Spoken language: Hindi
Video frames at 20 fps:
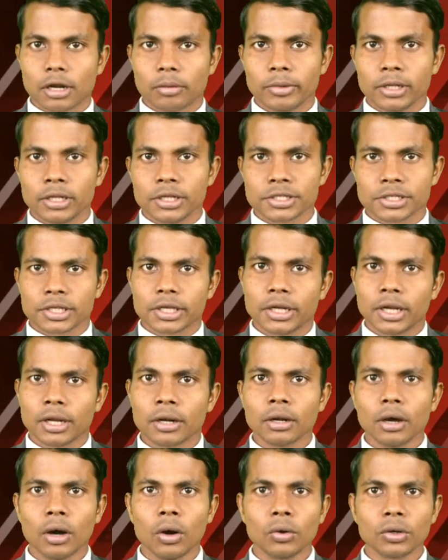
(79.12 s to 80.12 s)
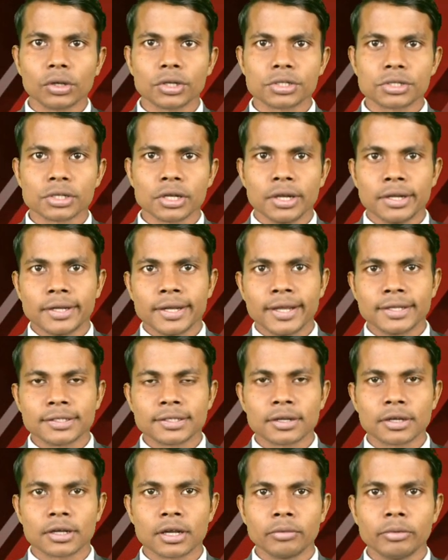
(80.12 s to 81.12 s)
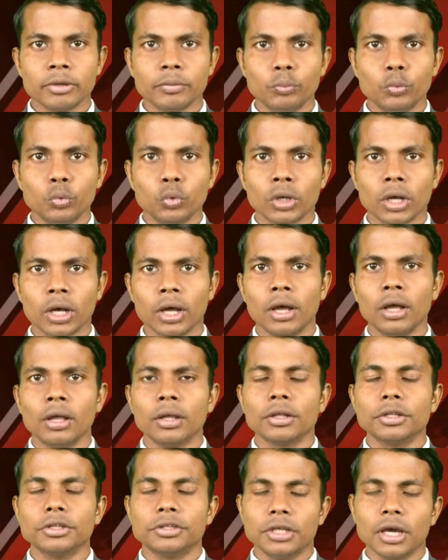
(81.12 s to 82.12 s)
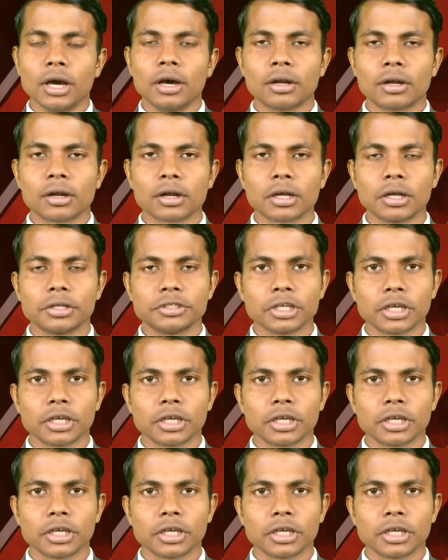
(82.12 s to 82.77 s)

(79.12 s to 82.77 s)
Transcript: थर्मल स्कैनर और सैनिटाइजर का भी पूरा ध्यान रखा